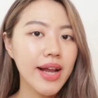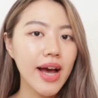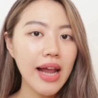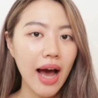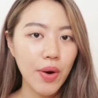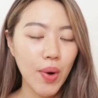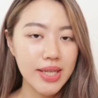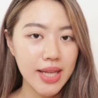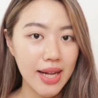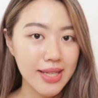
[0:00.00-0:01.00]
dia ada kandungan
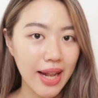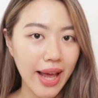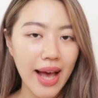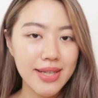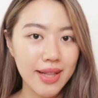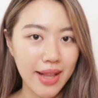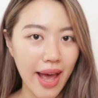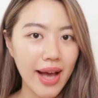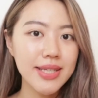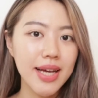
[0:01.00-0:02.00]
salicylic
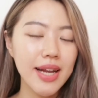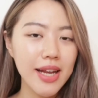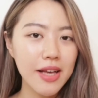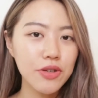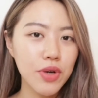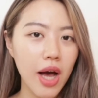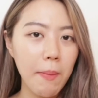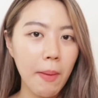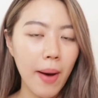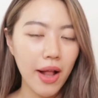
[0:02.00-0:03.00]
acidnya, jadi dia juga
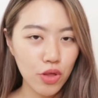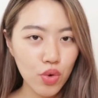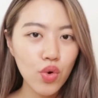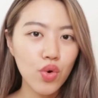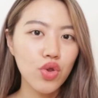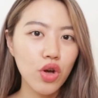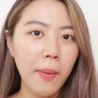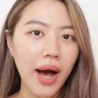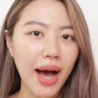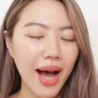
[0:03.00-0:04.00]
membantu untuk
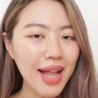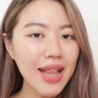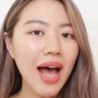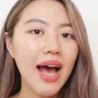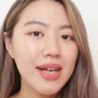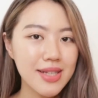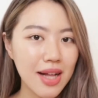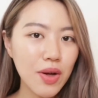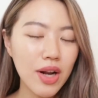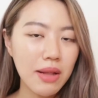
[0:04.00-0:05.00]
mengangkat
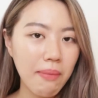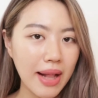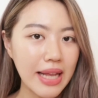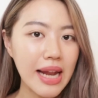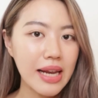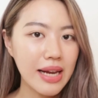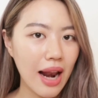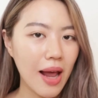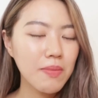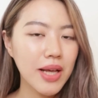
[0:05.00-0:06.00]
sel kulit mati dari
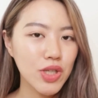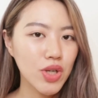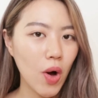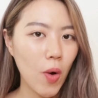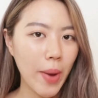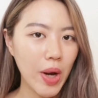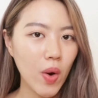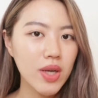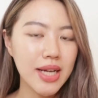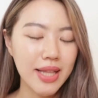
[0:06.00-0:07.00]
dalam dan juga
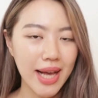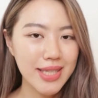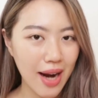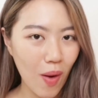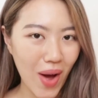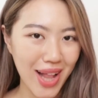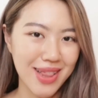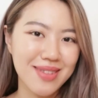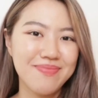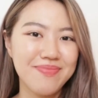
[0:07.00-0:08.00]
komedo serta
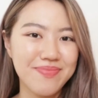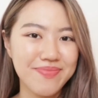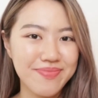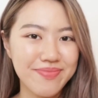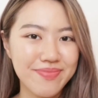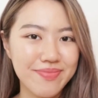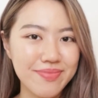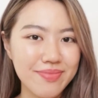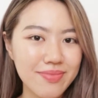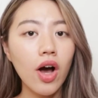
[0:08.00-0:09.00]
jerawat.
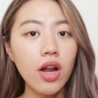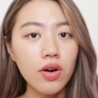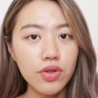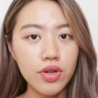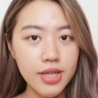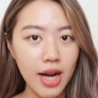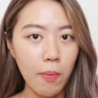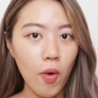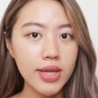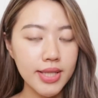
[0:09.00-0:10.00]
Kalau untuk scrub
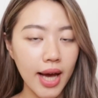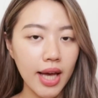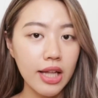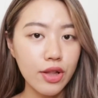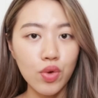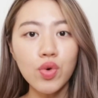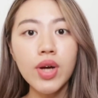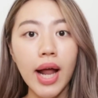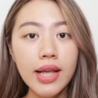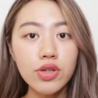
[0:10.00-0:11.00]
wajah itu
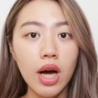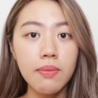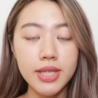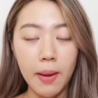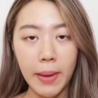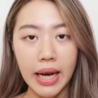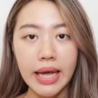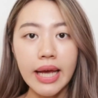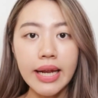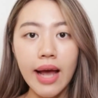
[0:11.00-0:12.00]
kalian juga bisa
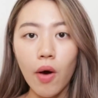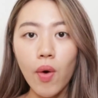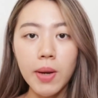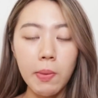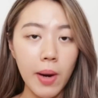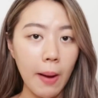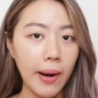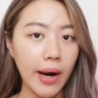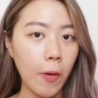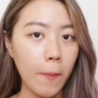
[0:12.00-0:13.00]
pilih. Ini aku ada beberapa
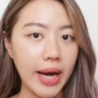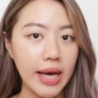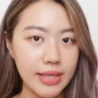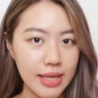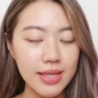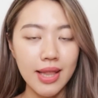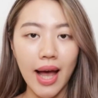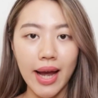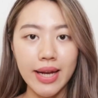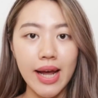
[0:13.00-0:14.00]
rekomendasi
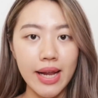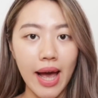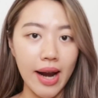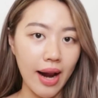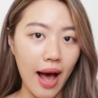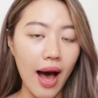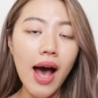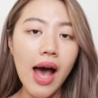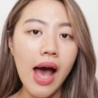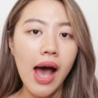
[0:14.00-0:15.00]
selain dari
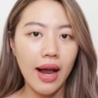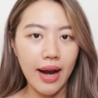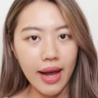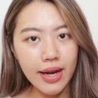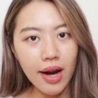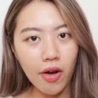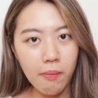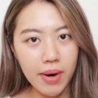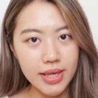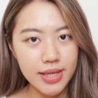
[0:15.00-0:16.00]
RH. Nah, ini
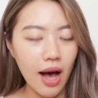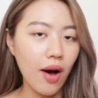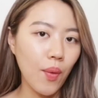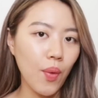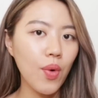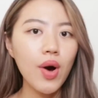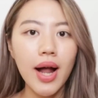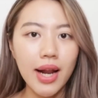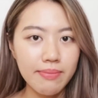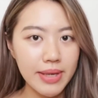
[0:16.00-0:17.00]
rekomendasi aku,
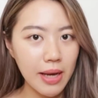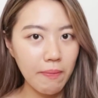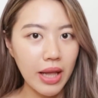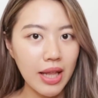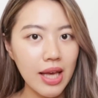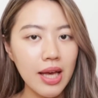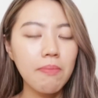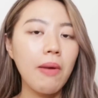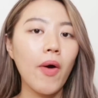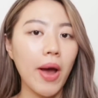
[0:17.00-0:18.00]
kalian bisa pilih
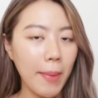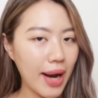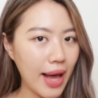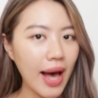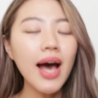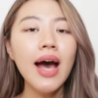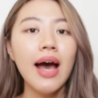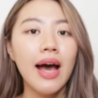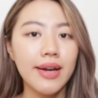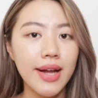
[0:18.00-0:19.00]
mau yang mana
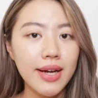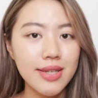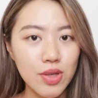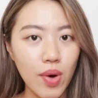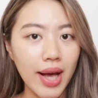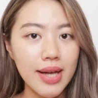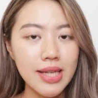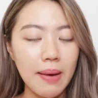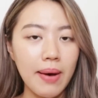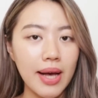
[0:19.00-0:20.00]
dan disesuaikan
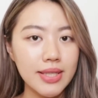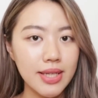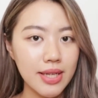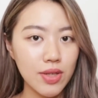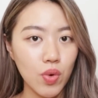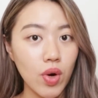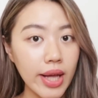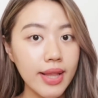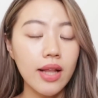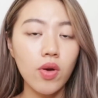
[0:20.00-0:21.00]
sama jenis
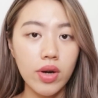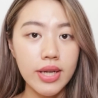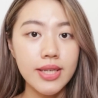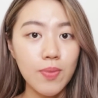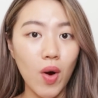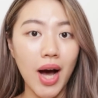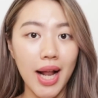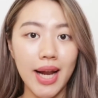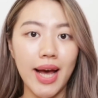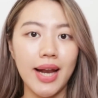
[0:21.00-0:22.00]
kulit dan kondisi muka
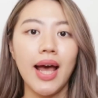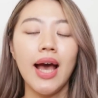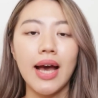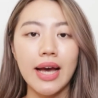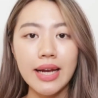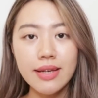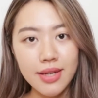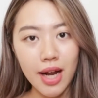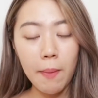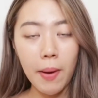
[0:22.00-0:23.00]
kalian. Ini
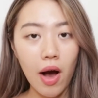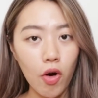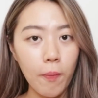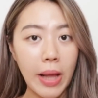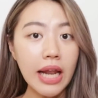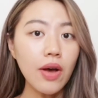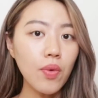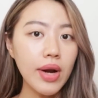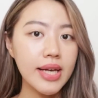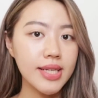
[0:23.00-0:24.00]
scrub yang aku pilih
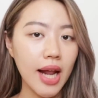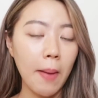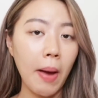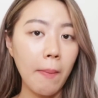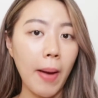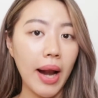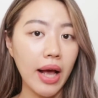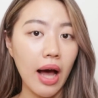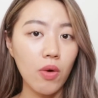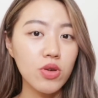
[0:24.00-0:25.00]
udah scrub yang paling
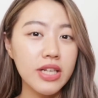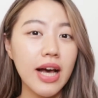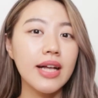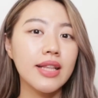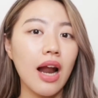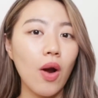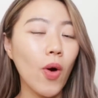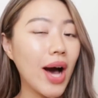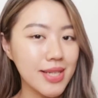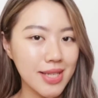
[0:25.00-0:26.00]
halus, gak terlalu
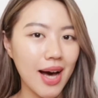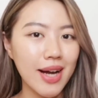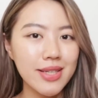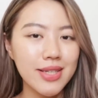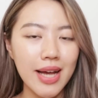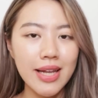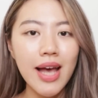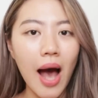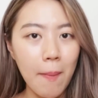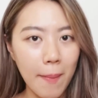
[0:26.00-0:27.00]
kasar,
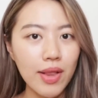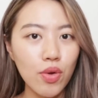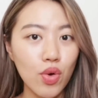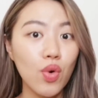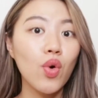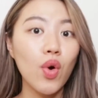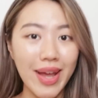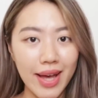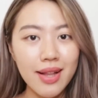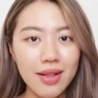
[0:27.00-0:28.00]
jadi aman untuk
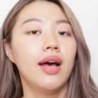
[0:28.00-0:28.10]
kulit